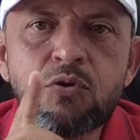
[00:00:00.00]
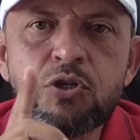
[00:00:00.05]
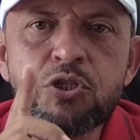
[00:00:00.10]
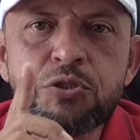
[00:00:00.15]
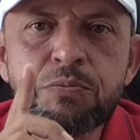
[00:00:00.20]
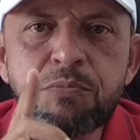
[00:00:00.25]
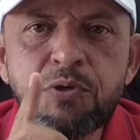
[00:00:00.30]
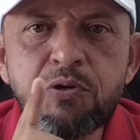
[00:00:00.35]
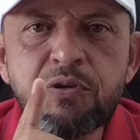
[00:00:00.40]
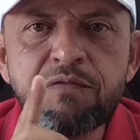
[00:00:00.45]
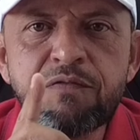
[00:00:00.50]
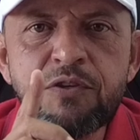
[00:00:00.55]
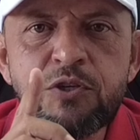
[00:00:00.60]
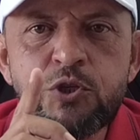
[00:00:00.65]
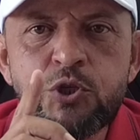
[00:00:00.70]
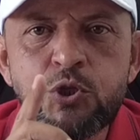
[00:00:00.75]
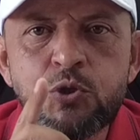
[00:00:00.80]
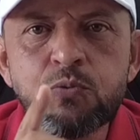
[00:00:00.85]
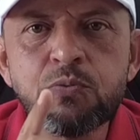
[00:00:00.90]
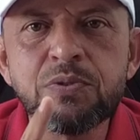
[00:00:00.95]

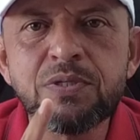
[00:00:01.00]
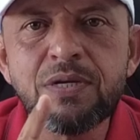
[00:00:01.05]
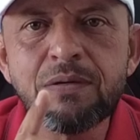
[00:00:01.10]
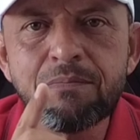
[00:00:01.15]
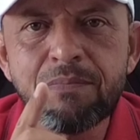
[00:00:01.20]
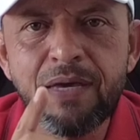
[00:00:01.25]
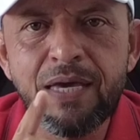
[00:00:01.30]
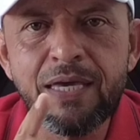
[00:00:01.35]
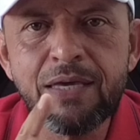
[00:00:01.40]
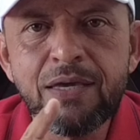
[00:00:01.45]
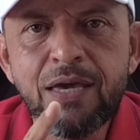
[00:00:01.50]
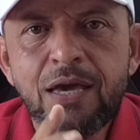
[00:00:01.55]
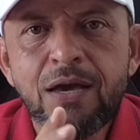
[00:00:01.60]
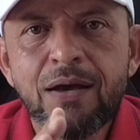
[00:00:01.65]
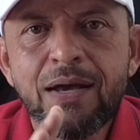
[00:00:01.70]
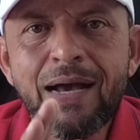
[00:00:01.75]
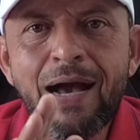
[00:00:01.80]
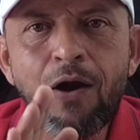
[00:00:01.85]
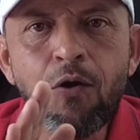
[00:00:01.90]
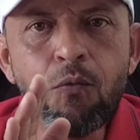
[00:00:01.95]
2021 também.
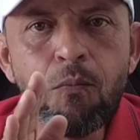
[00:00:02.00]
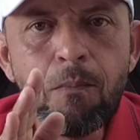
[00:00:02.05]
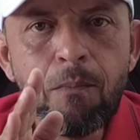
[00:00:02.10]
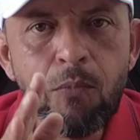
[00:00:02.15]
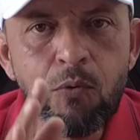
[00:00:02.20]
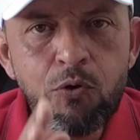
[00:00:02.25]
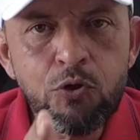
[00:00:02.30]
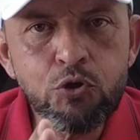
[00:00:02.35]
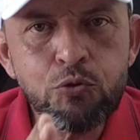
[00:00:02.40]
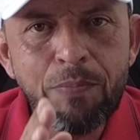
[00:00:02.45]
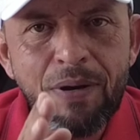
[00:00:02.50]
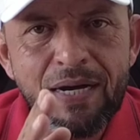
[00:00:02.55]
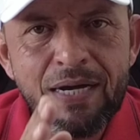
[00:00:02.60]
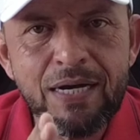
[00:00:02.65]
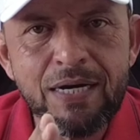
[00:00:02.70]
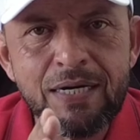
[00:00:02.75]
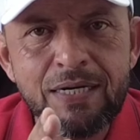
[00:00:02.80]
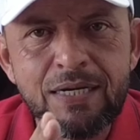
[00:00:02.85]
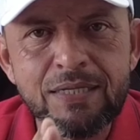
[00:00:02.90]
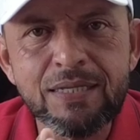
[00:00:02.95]
Carro muito
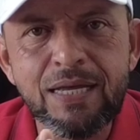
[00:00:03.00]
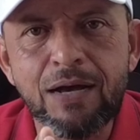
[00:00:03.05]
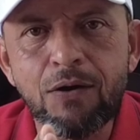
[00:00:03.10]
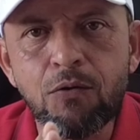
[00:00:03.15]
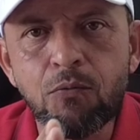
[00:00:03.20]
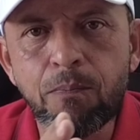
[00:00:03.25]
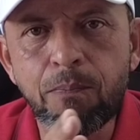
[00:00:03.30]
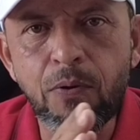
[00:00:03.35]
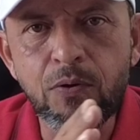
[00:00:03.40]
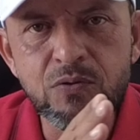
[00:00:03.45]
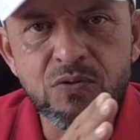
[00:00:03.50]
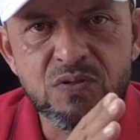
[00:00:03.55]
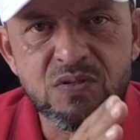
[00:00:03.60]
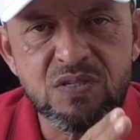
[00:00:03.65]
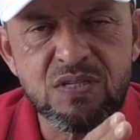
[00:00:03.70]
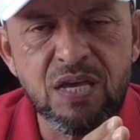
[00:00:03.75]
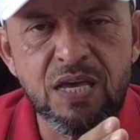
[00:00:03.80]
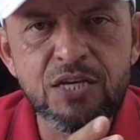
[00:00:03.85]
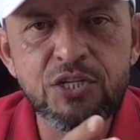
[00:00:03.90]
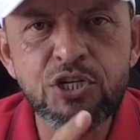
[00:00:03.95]
bacana, tá?
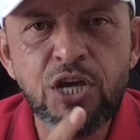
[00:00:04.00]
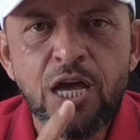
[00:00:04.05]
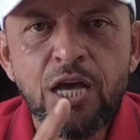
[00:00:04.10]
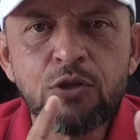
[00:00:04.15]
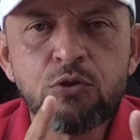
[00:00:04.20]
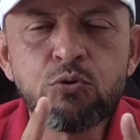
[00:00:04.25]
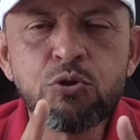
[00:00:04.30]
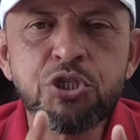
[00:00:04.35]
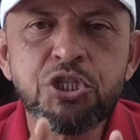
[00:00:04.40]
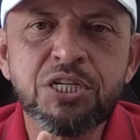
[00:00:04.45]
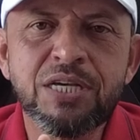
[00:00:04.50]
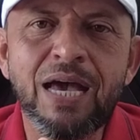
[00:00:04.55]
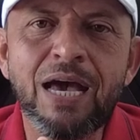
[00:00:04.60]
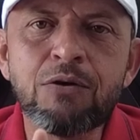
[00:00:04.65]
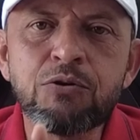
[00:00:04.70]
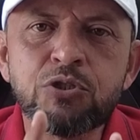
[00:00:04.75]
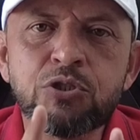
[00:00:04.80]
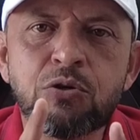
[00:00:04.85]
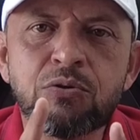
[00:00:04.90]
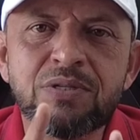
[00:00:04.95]
1.6. Dos
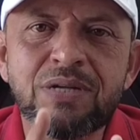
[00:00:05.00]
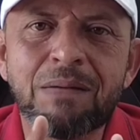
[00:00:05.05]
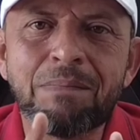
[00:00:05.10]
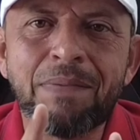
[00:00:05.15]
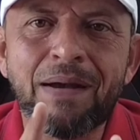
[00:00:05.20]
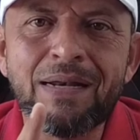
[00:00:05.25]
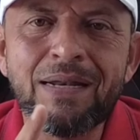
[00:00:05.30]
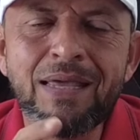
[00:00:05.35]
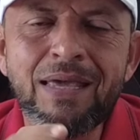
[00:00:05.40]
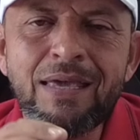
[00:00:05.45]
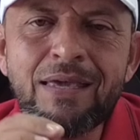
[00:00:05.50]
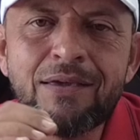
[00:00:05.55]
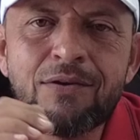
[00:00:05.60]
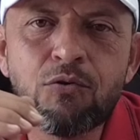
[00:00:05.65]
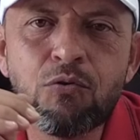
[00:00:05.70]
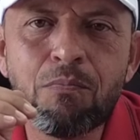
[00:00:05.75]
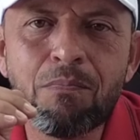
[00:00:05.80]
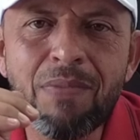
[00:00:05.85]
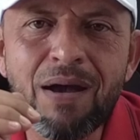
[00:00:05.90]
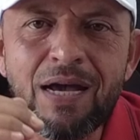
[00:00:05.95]
carros que eu trabalhei,
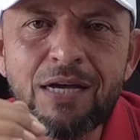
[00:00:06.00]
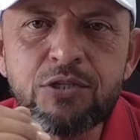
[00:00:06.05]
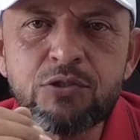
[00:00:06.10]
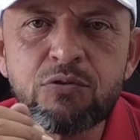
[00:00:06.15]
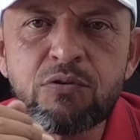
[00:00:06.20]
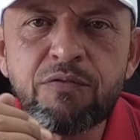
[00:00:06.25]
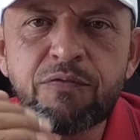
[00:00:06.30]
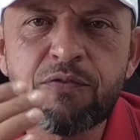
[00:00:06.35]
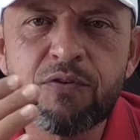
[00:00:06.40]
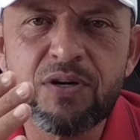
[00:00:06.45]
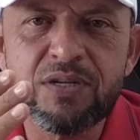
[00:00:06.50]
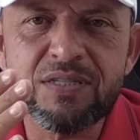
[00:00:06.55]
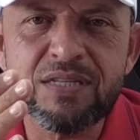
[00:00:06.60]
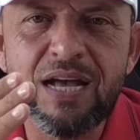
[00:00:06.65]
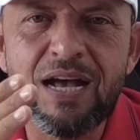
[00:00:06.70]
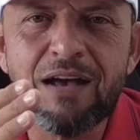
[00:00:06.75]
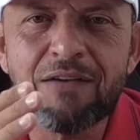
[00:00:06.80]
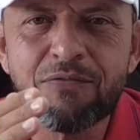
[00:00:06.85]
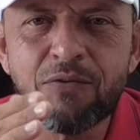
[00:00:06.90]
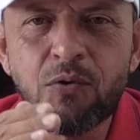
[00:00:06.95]
o mais
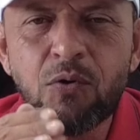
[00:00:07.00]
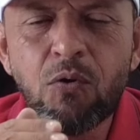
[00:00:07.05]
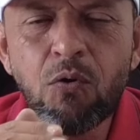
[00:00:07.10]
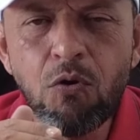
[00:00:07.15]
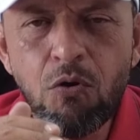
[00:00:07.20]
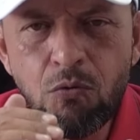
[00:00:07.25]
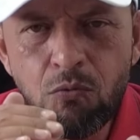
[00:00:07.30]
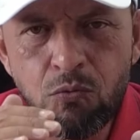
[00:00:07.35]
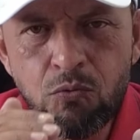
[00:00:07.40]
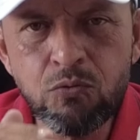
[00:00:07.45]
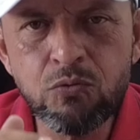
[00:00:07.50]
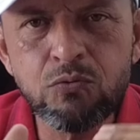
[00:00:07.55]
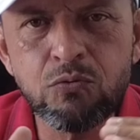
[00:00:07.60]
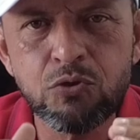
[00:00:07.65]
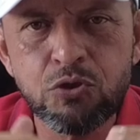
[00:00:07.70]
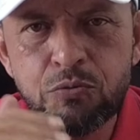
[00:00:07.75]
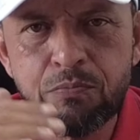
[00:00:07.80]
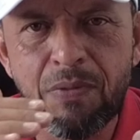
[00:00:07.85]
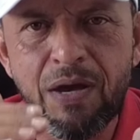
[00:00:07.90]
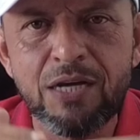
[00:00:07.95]
confortável, ou um
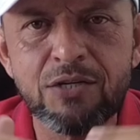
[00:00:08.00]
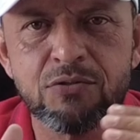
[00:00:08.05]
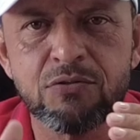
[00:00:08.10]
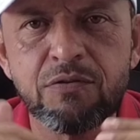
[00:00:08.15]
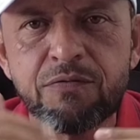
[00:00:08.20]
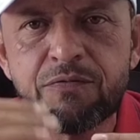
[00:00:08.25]
dos mais